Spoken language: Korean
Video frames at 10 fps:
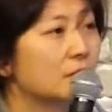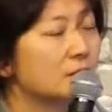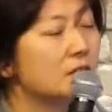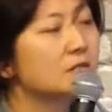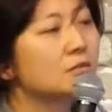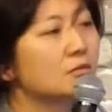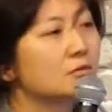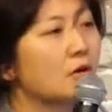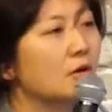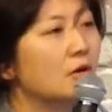예를
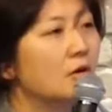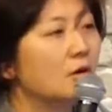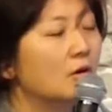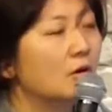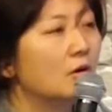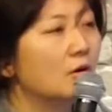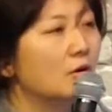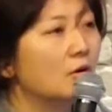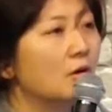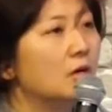들어서
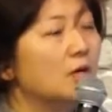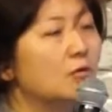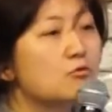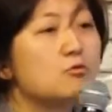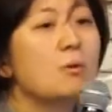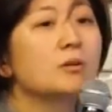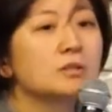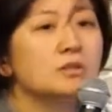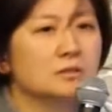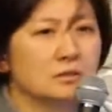어,
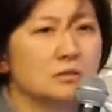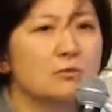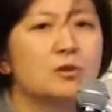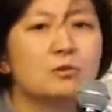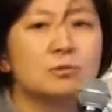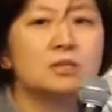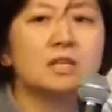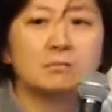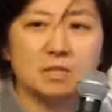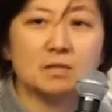9번은 외로움을
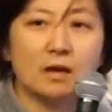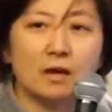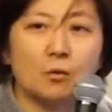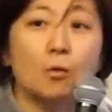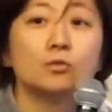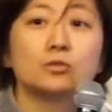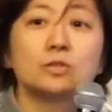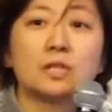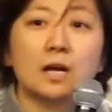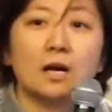느낍니다.
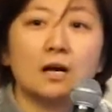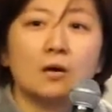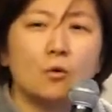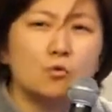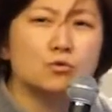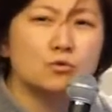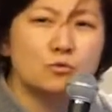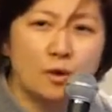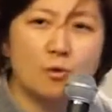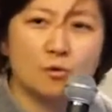공주니까.
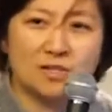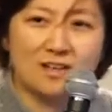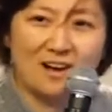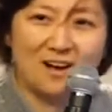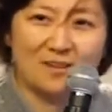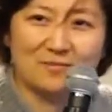공주는 외로우니까.